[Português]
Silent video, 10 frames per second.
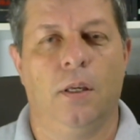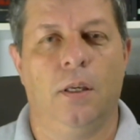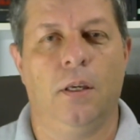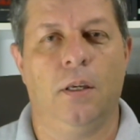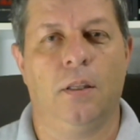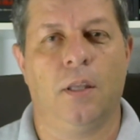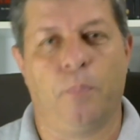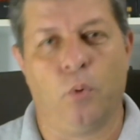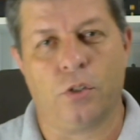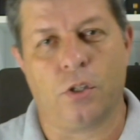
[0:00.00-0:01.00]
E
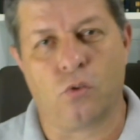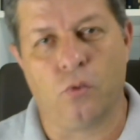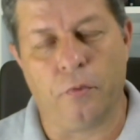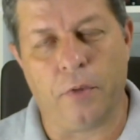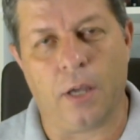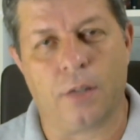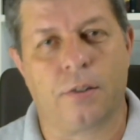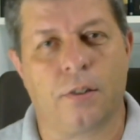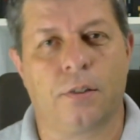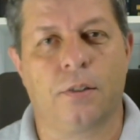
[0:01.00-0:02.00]
depois das
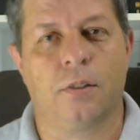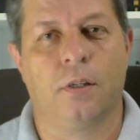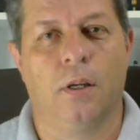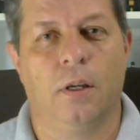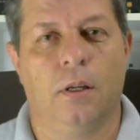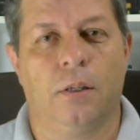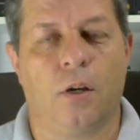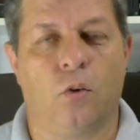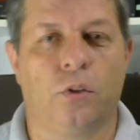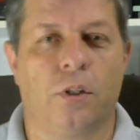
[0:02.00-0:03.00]
conversas que
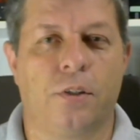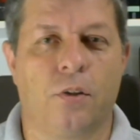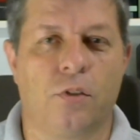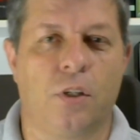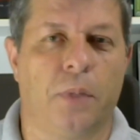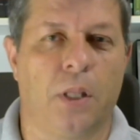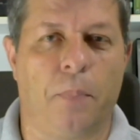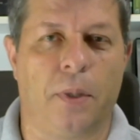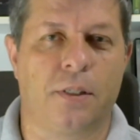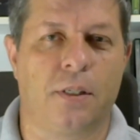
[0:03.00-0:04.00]
aconteceram semana
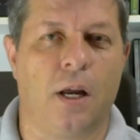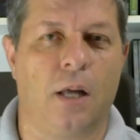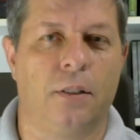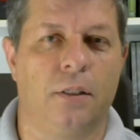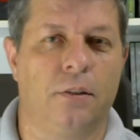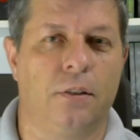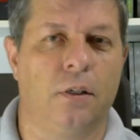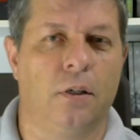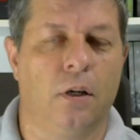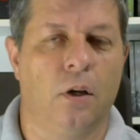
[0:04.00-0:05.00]
passada
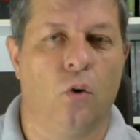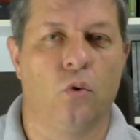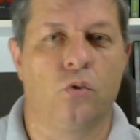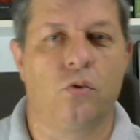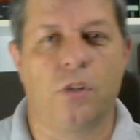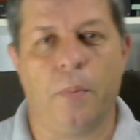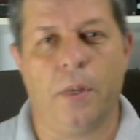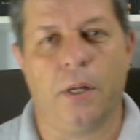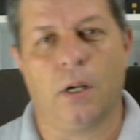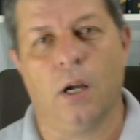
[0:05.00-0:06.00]
entre russos e
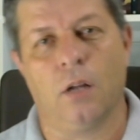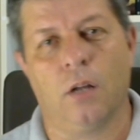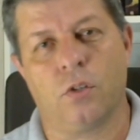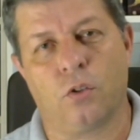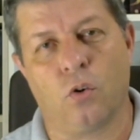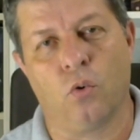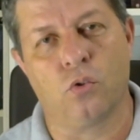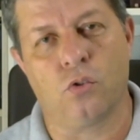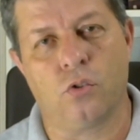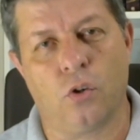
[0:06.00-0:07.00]
americanos, entre
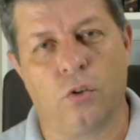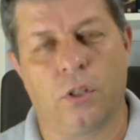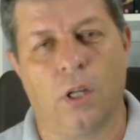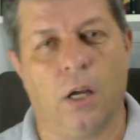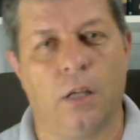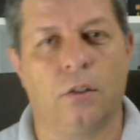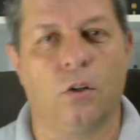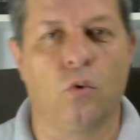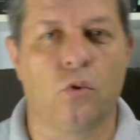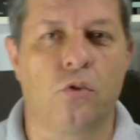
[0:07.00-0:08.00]
russos e OTAN, entre
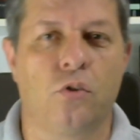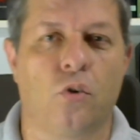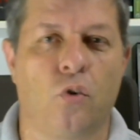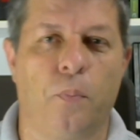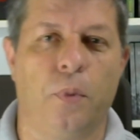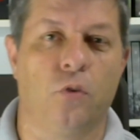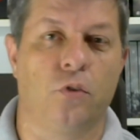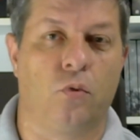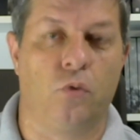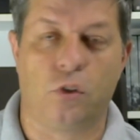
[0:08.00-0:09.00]
russos e europeus,
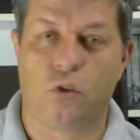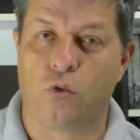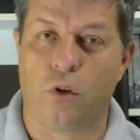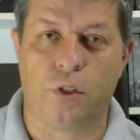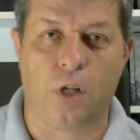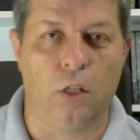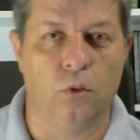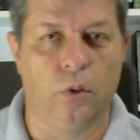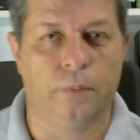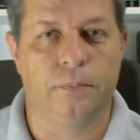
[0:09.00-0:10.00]
a coisa só
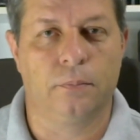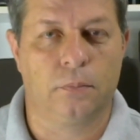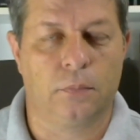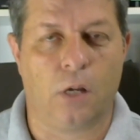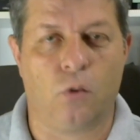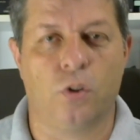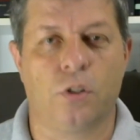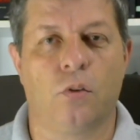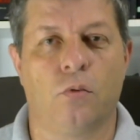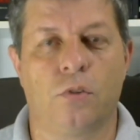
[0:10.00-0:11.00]
escalou, a coisa
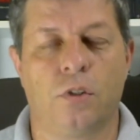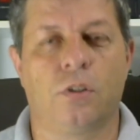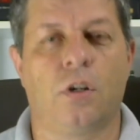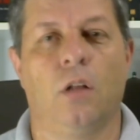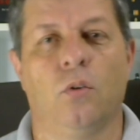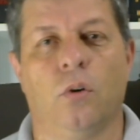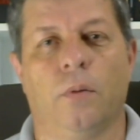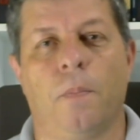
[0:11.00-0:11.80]
não desescalou.